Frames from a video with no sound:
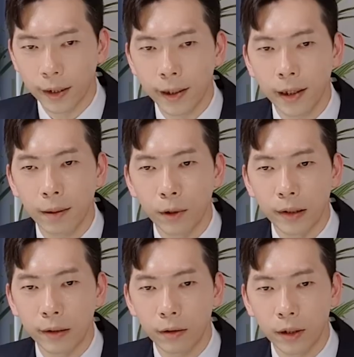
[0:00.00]

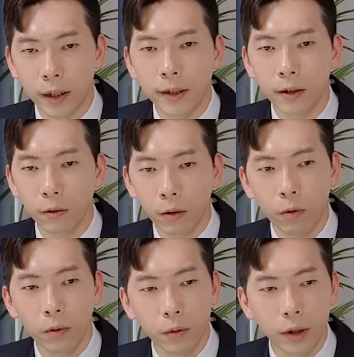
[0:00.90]
살아가면서 질서와
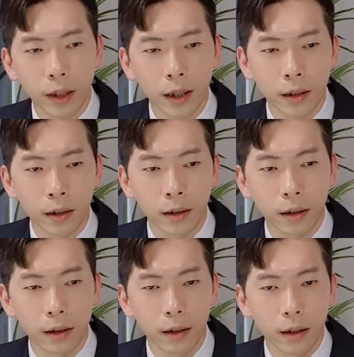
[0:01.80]

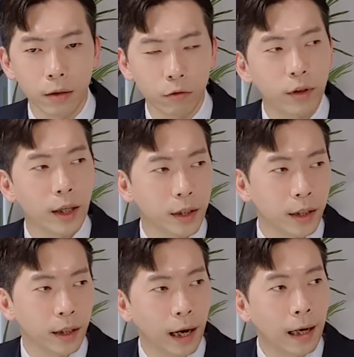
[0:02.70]
혼돈이라는 두
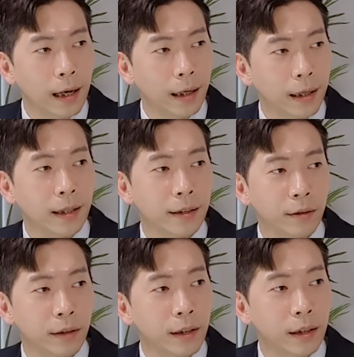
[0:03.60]
가지
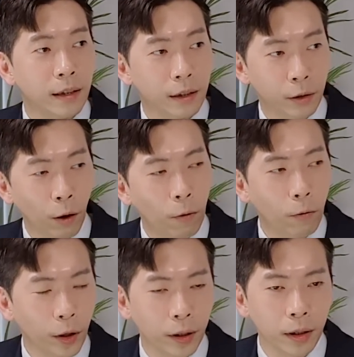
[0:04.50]
갈래길에서 늘
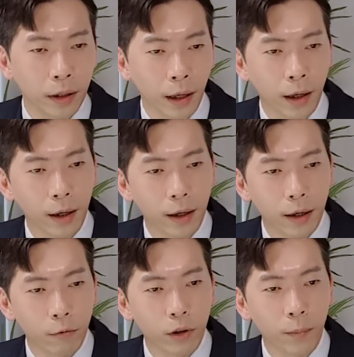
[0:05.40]
겪고 있는데
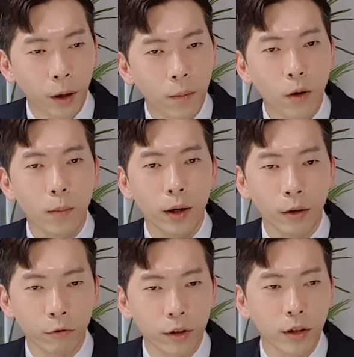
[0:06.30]
우리가 평범하게
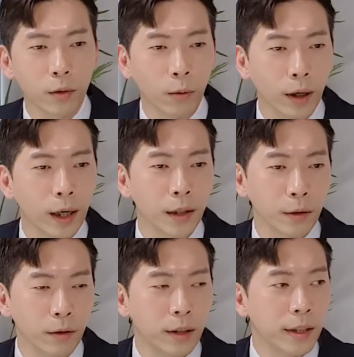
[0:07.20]
루틴이 돌아가는
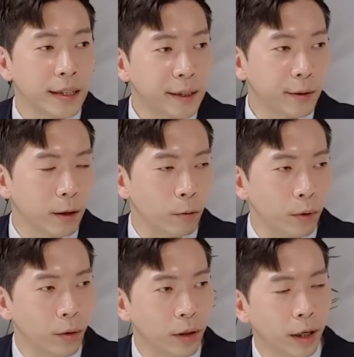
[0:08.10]
거는 질서라고
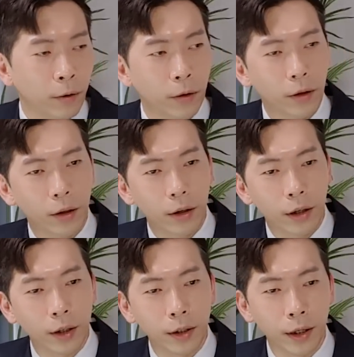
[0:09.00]
표현을 해요.
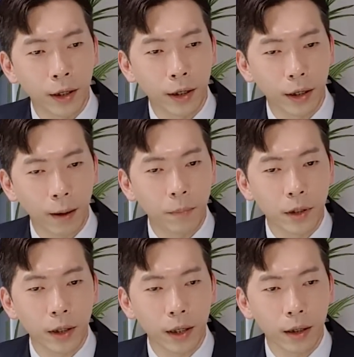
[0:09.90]
근데
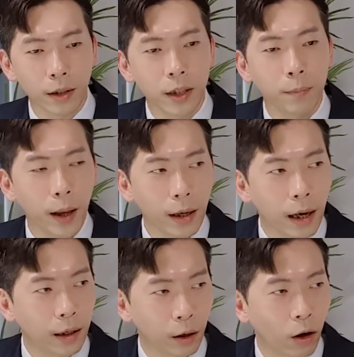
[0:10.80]
갑자기 실패를
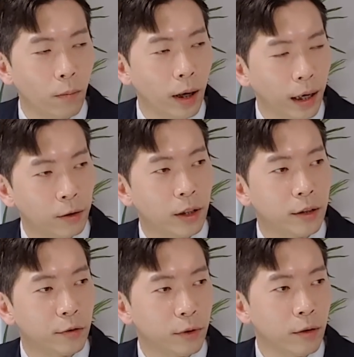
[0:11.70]
경험하게 되는
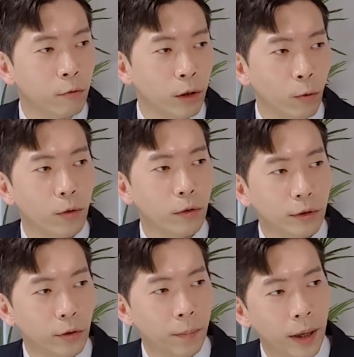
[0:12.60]
순간 우리는 혼돈
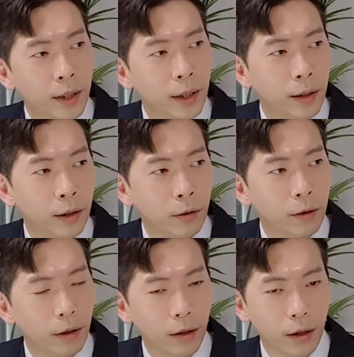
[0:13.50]
속에 빠지게
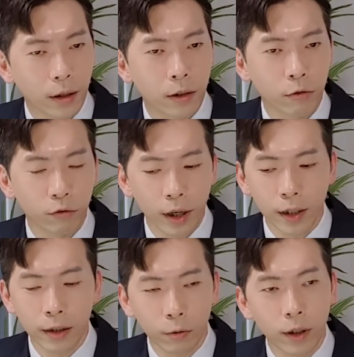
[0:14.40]
되죠. 그 두
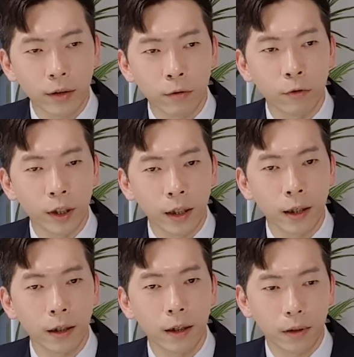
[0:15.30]
가지 속에서
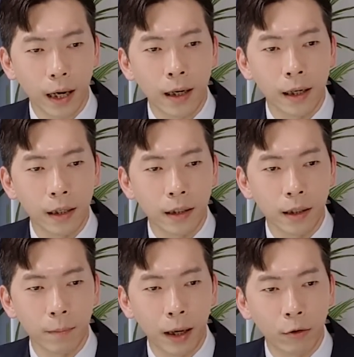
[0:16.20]
우리가 잘
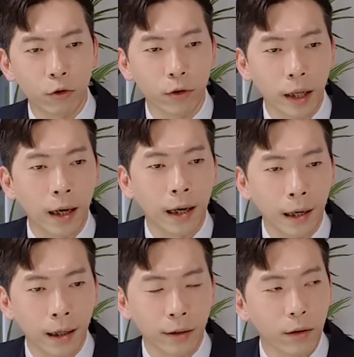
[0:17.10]
이제 맞춰
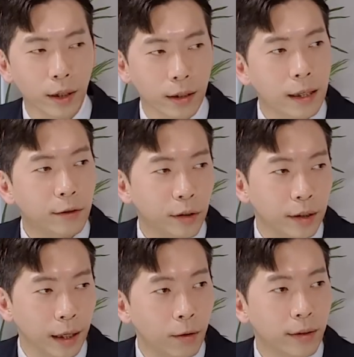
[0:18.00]
나가야 성장을 할 수
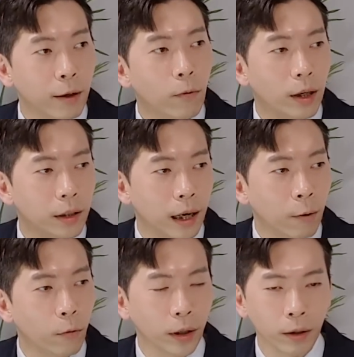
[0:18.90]
있다. 이런 사고관을
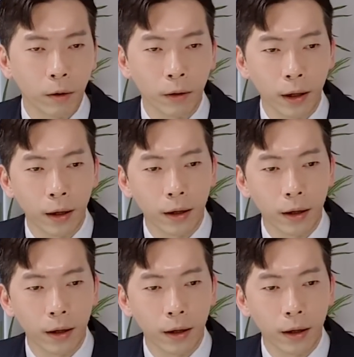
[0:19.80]
갖고 있는 건데